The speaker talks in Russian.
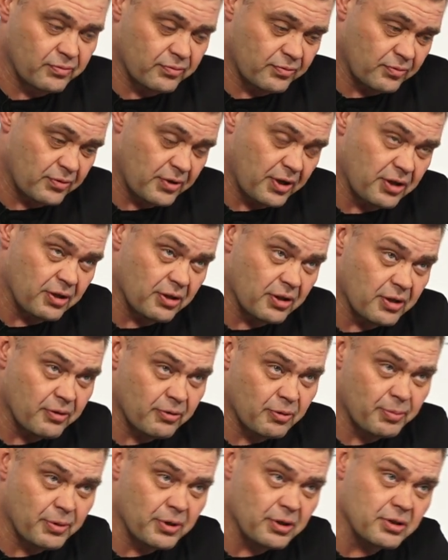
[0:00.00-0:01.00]
в
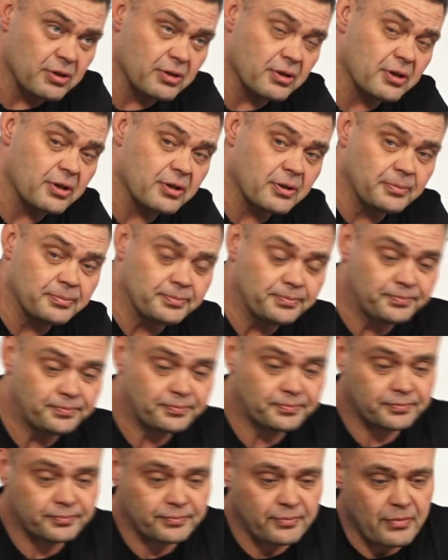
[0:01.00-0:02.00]
рейтинговых поединках
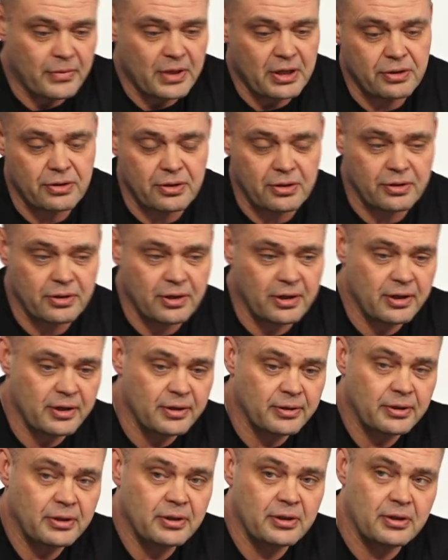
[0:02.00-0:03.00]
и так
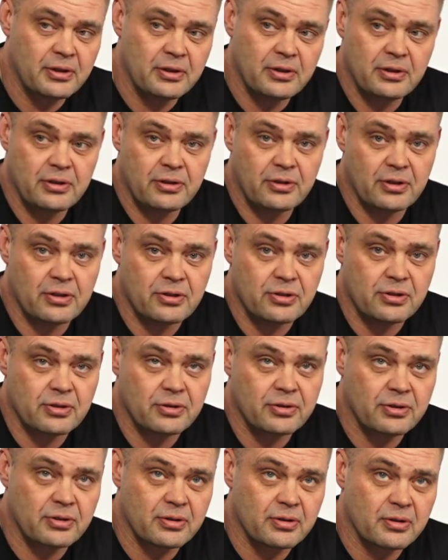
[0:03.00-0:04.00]
далее. Также
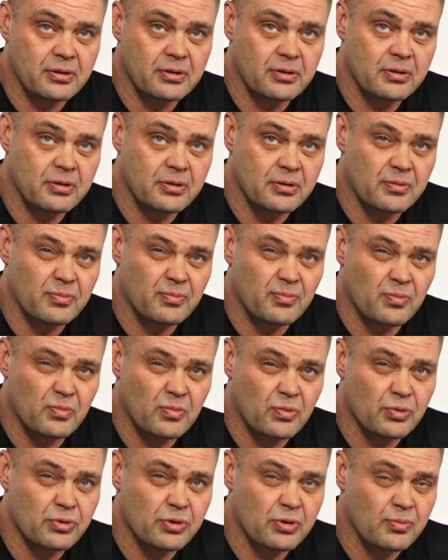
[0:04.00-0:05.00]
это
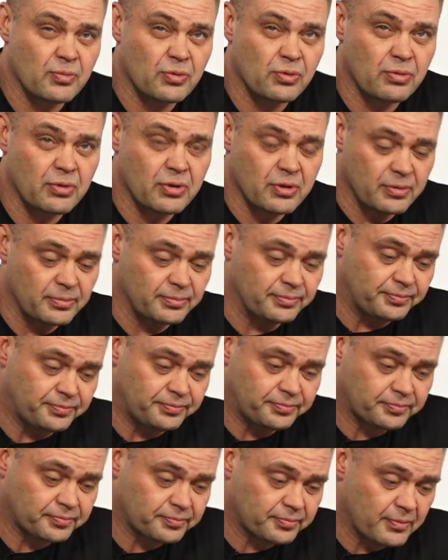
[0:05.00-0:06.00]
очень много
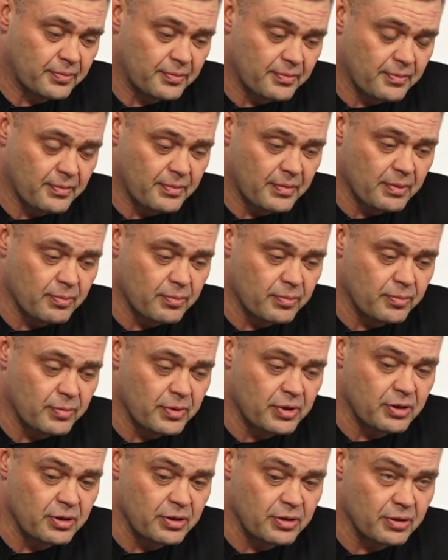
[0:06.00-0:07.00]

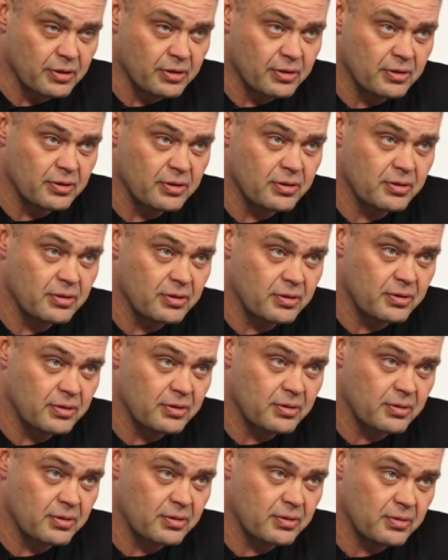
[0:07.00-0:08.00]
медийных
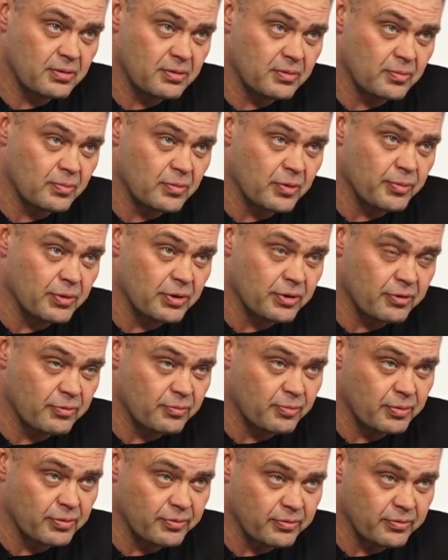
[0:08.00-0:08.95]
моментов.